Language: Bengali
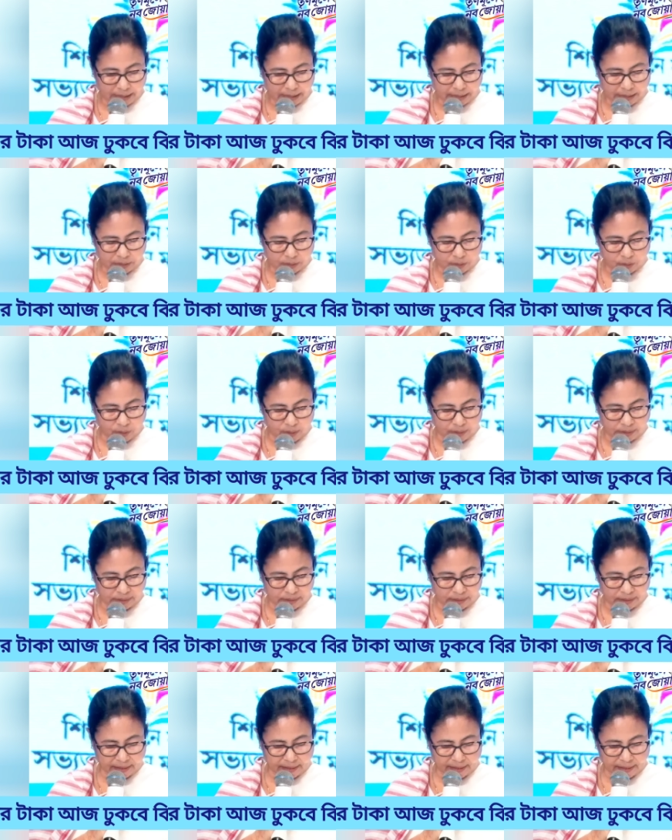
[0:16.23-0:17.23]
আটাত্তর
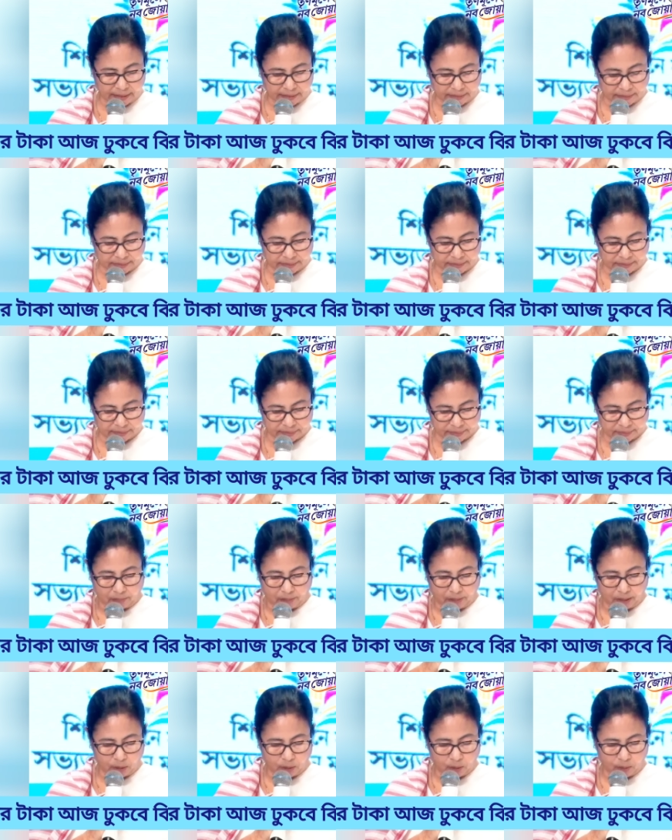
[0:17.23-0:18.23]
হাজার ক্লাস
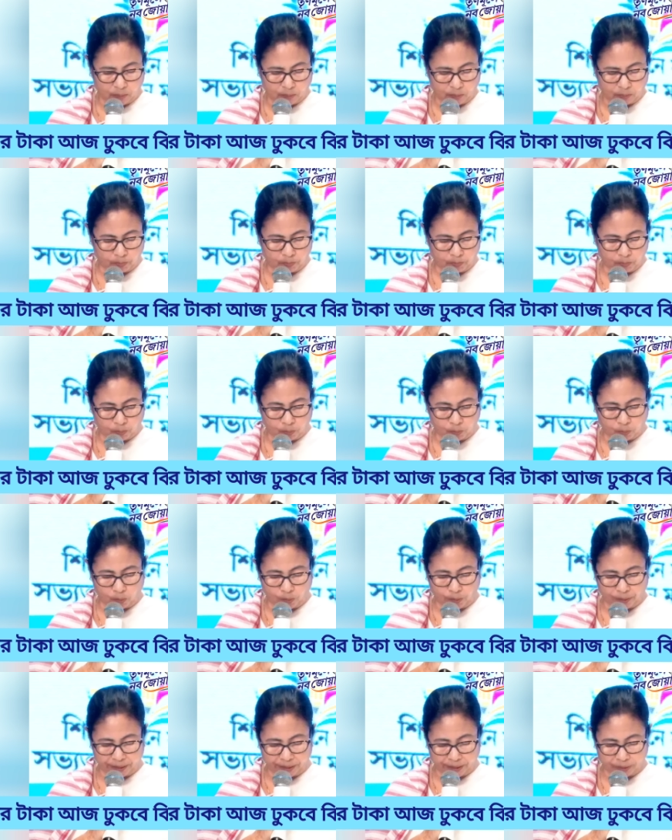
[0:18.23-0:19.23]
বারো
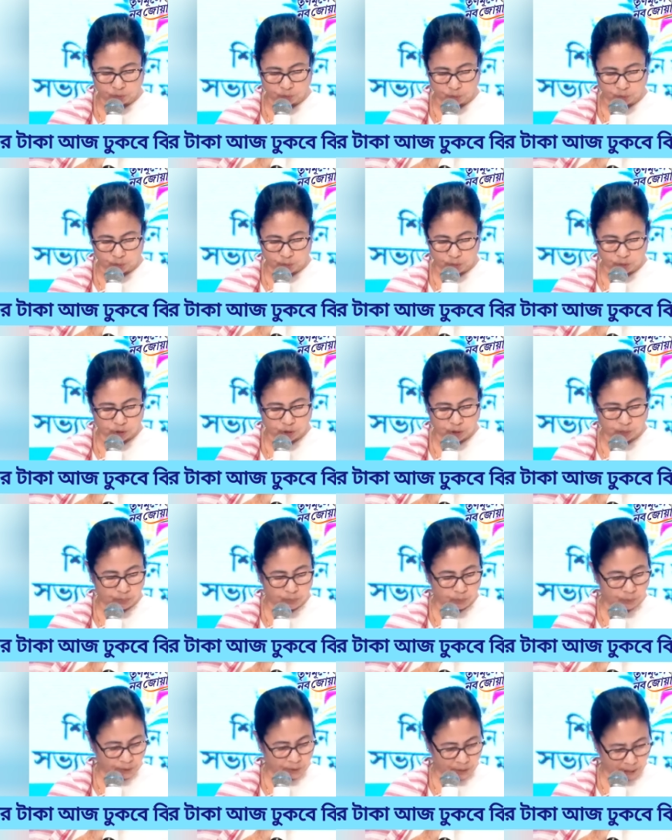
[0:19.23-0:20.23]
পড়ুয়াকে তরুণের স্বপ্ন
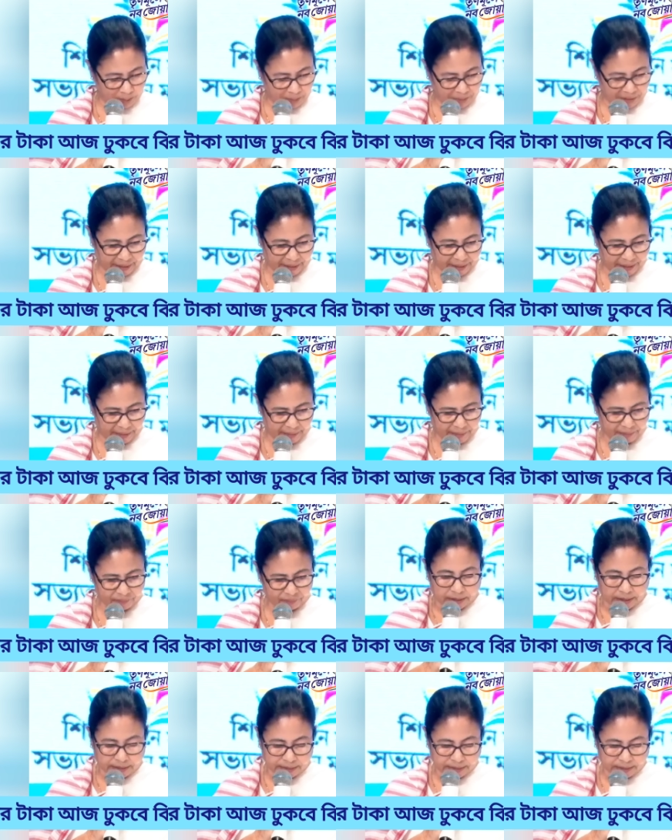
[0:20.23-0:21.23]
দিলাম এখানে
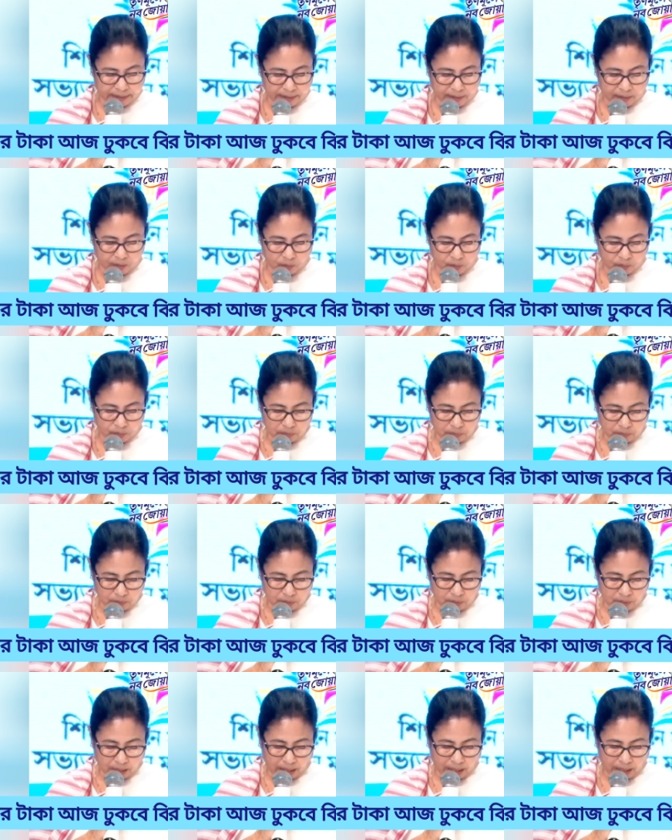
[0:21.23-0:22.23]
তাছাড়াও
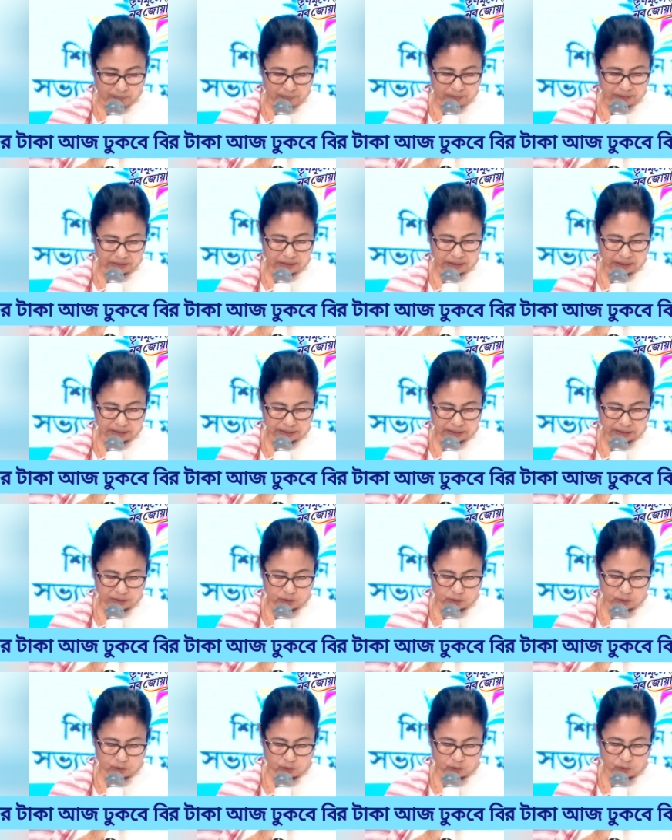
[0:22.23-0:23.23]
আমরা সাতাশ
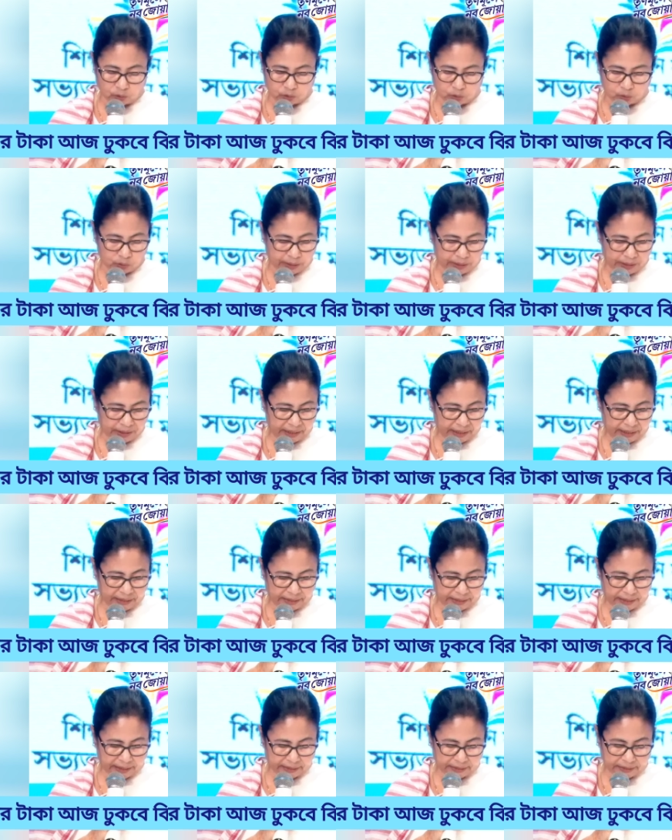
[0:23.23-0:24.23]
লক্ষ স্টুডেন্টকে এই
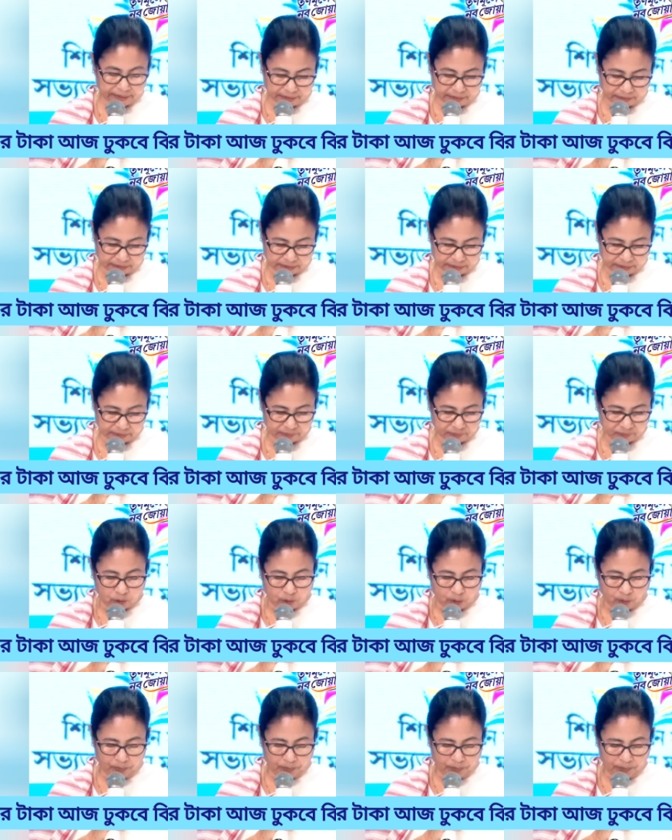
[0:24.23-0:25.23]
টাকা দিয়েছি
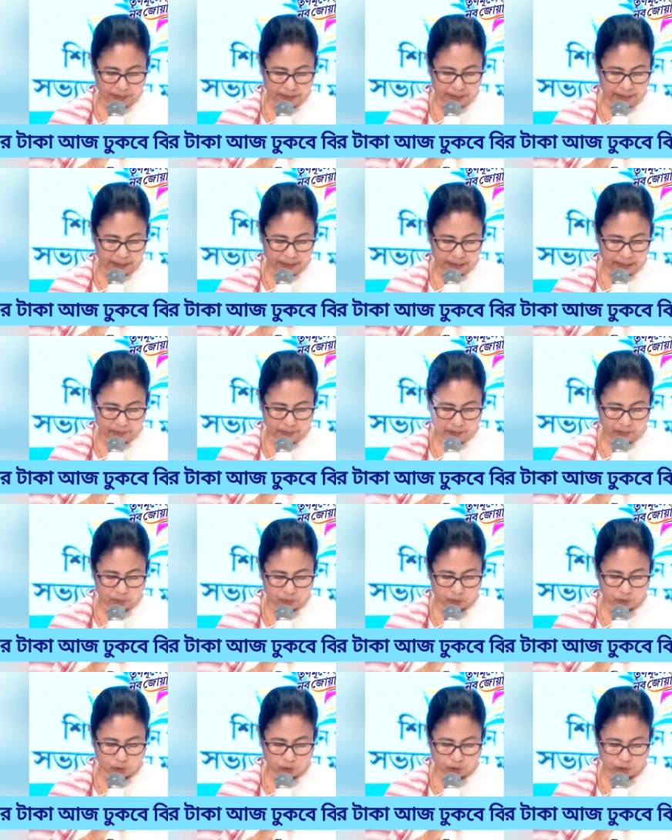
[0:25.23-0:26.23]
সব মিলিয়ে এ
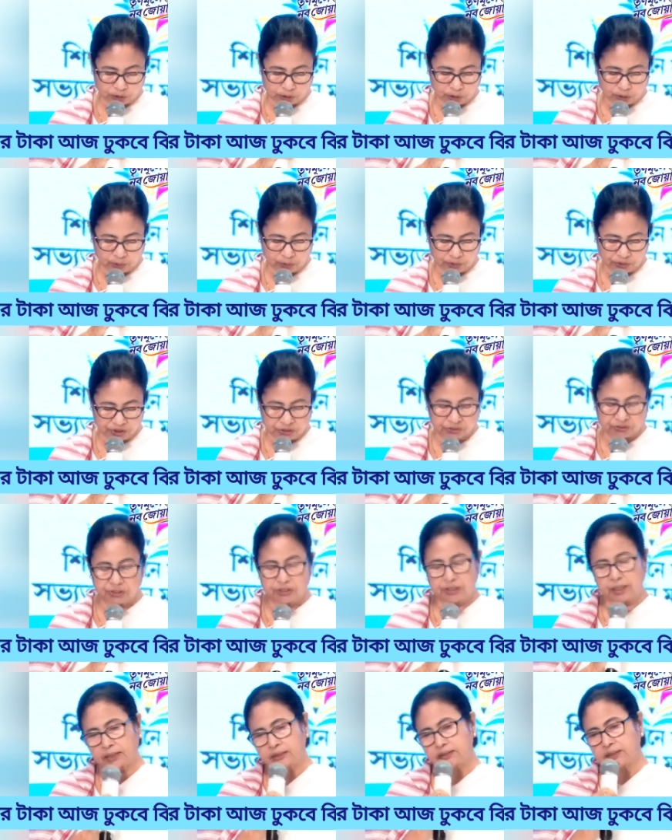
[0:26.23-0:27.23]
বাবদ খরচা হয়েছে
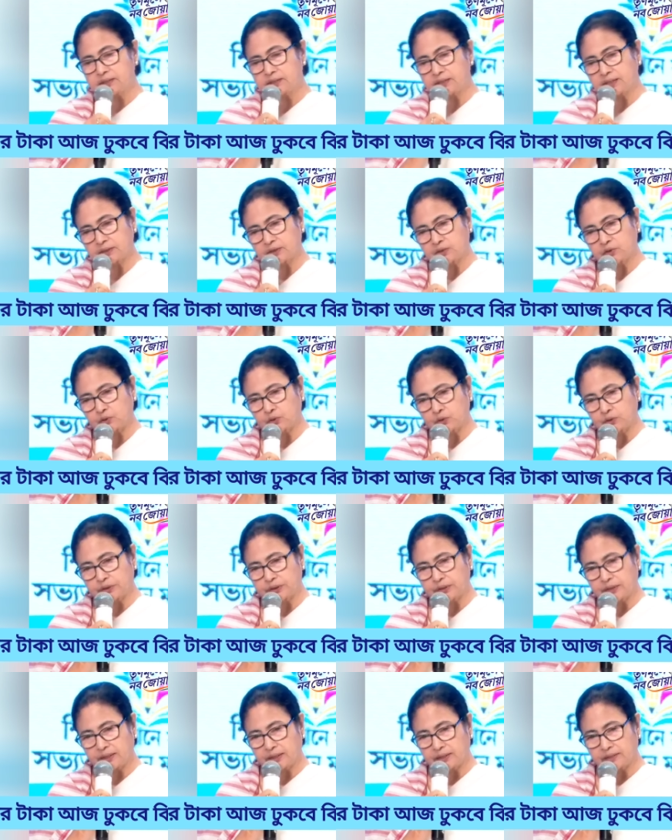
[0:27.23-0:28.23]
তিন হাজার সাতশো কোটি
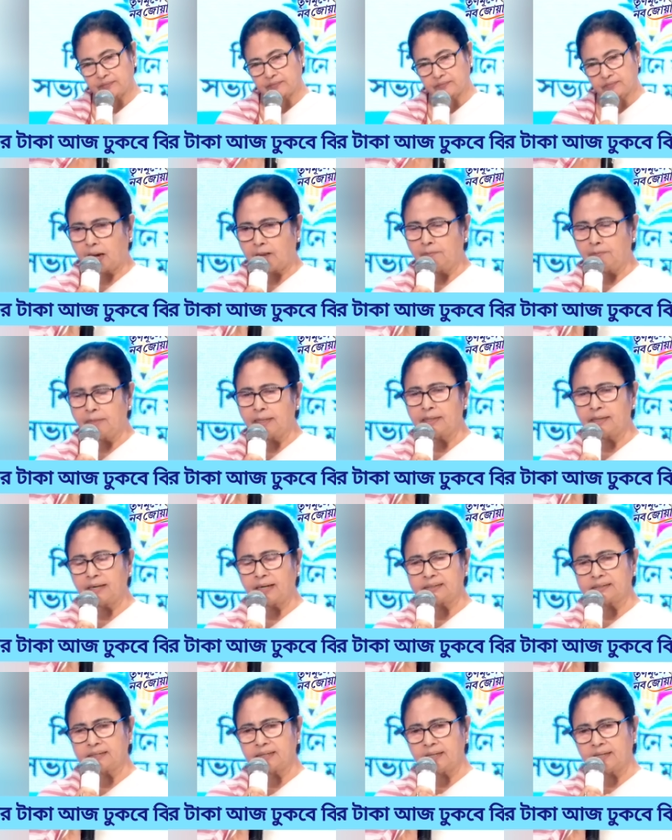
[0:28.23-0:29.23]
টাকা আমরা
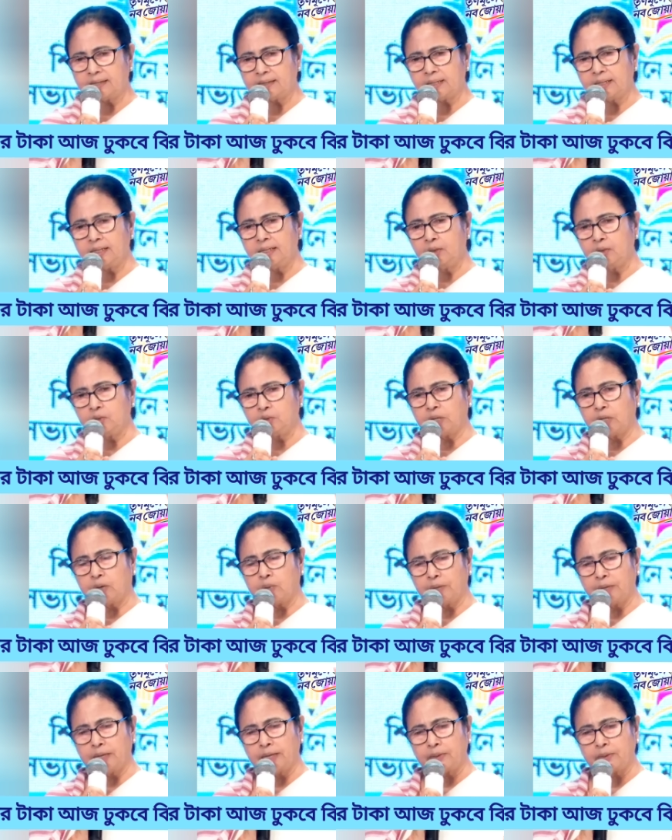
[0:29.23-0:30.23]
রাজারহাটে নিউ
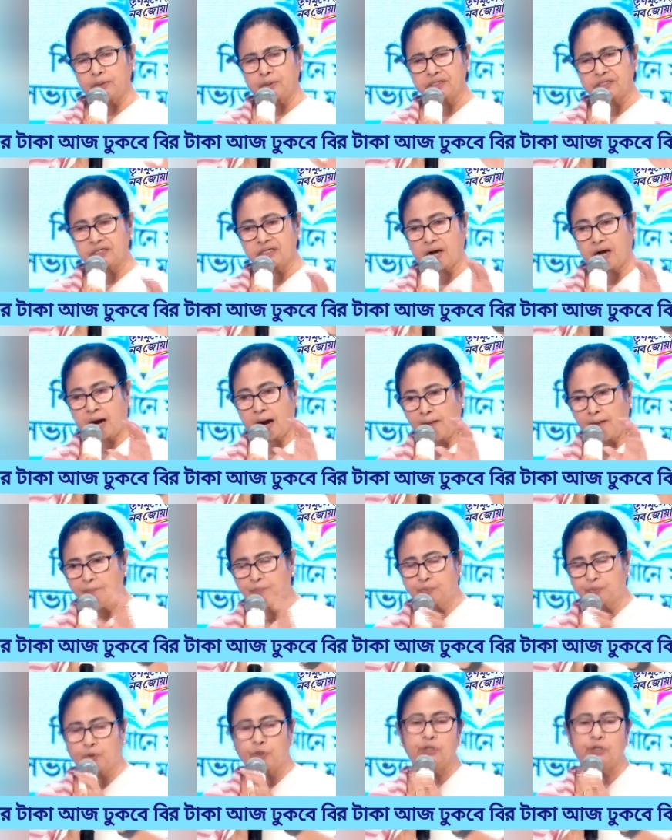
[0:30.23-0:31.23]
টাউনে এডুকেশন হাব
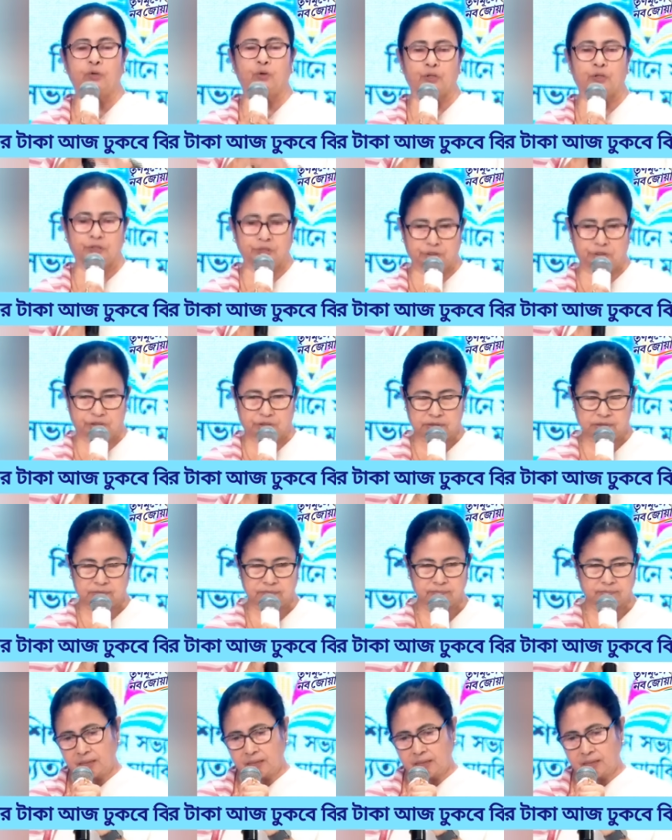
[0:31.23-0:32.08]
তৈরি করে দিয়েছি